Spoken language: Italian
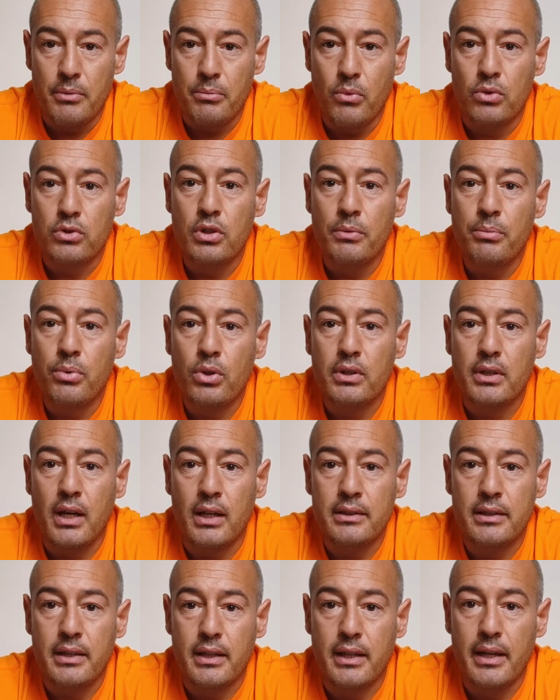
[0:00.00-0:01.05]
molto
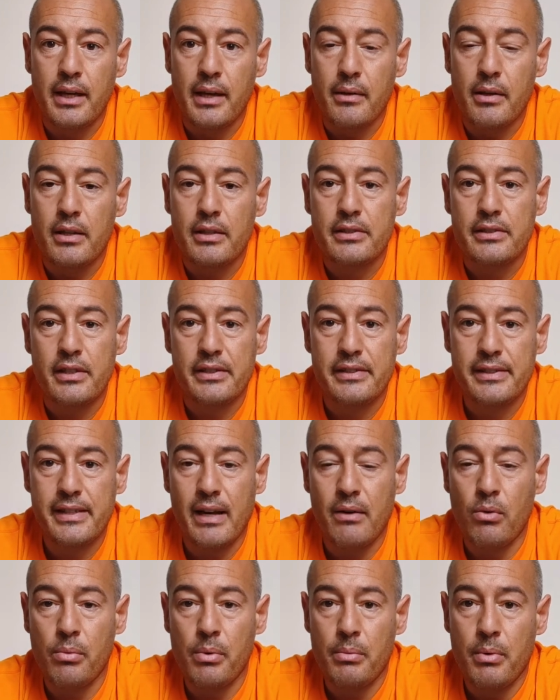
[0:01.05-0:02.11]
importante che se
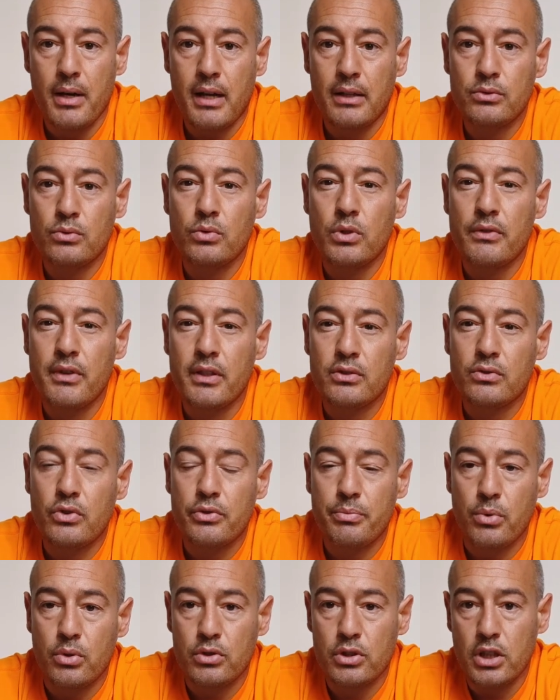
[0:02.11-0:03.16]
stiamo preparando un evento
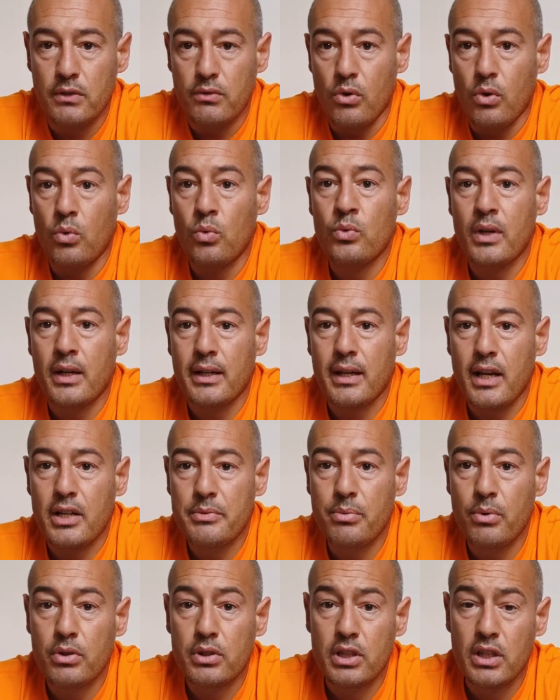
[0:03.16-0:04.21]
sportivo, una gara
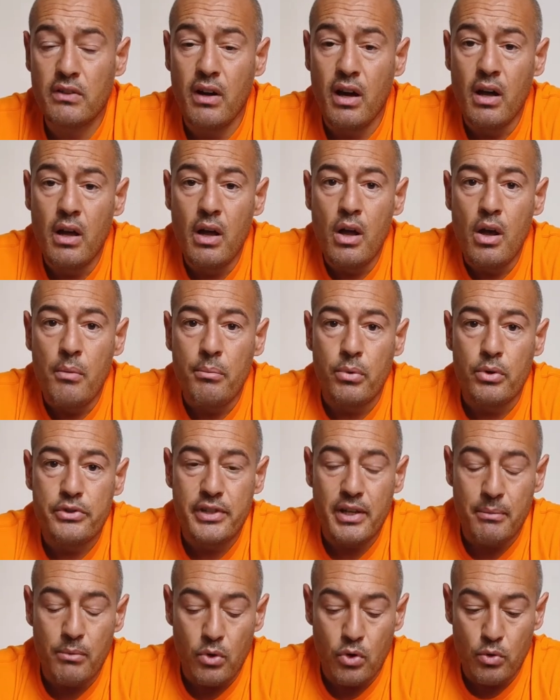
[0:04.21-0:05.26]
sportiva,
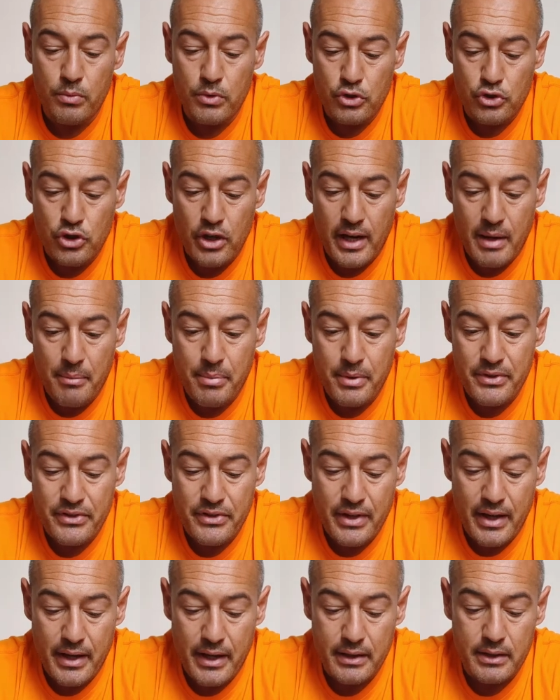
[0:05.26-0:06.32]
possiamo cominciare a
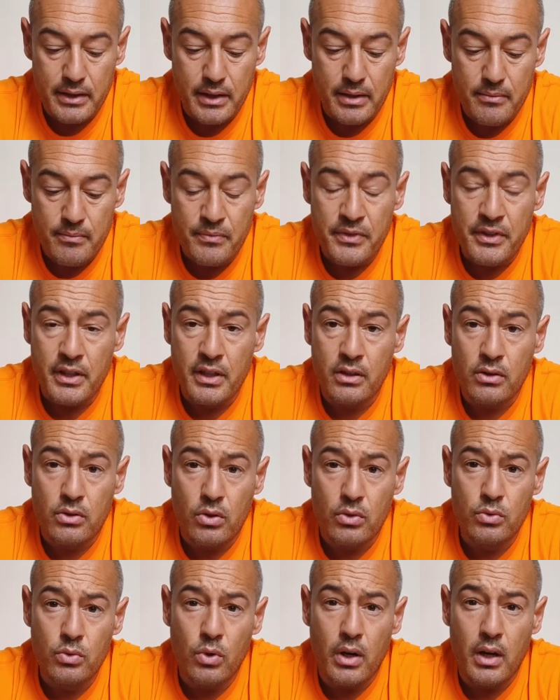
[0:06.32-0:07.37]
pensare di
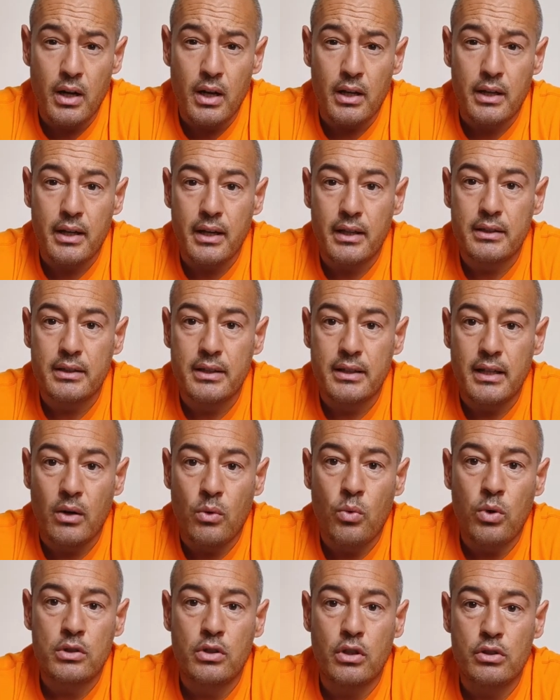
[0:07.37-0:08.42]
introdurre la creatina
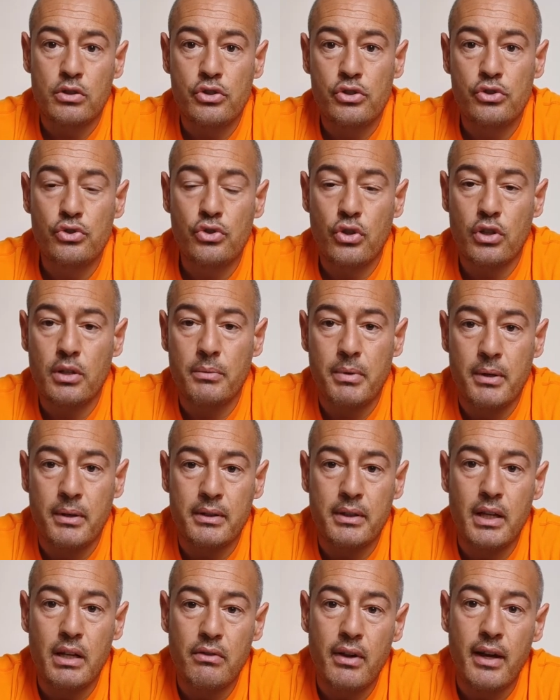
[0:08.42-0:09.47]
14 giorni prima
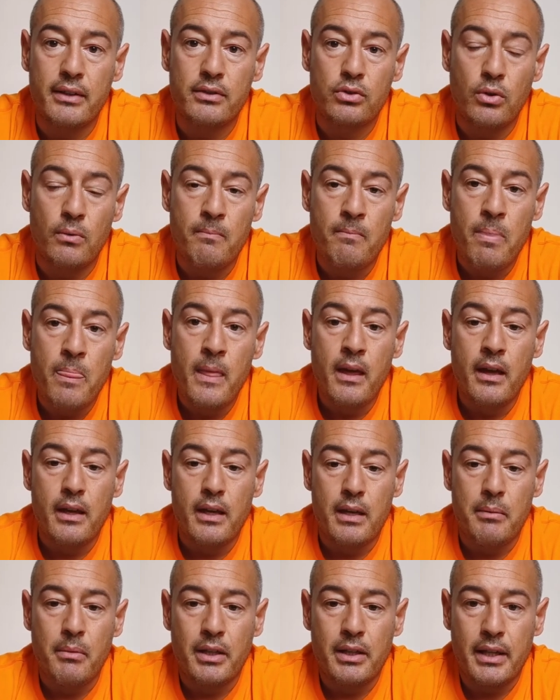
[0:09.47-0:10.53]
dell'evento,
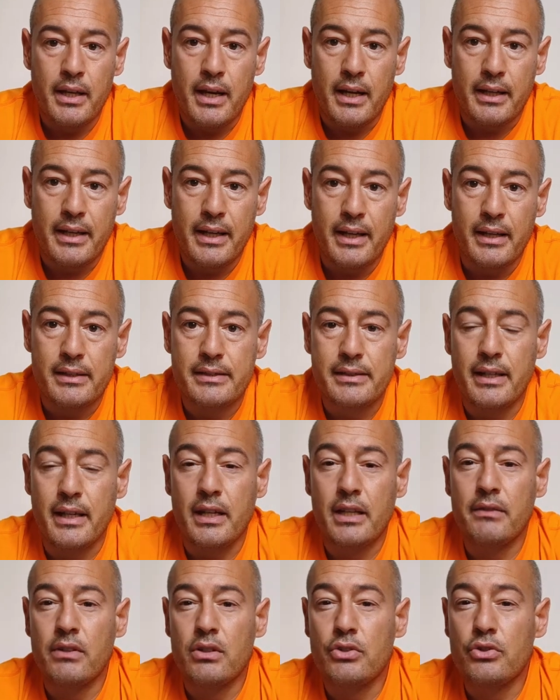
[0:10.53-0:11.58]
in maniera che si
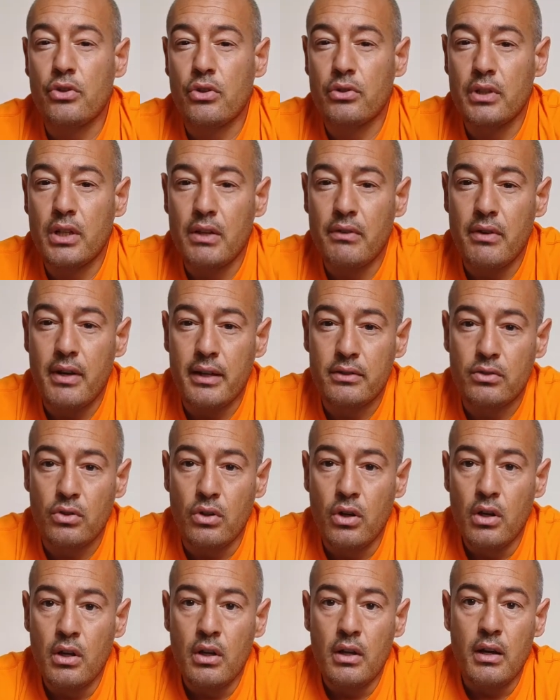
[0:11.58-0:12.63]
arrivi il giorno
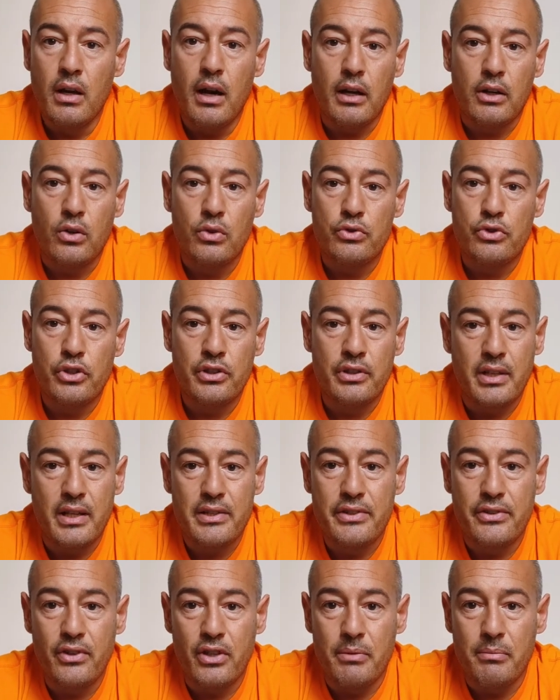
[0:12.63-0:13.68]
dell'evento a
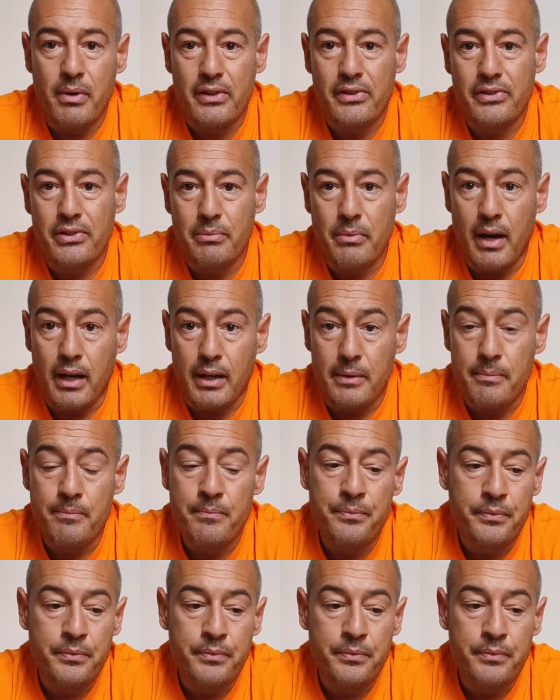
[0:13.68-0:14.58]
concentrazioni massimali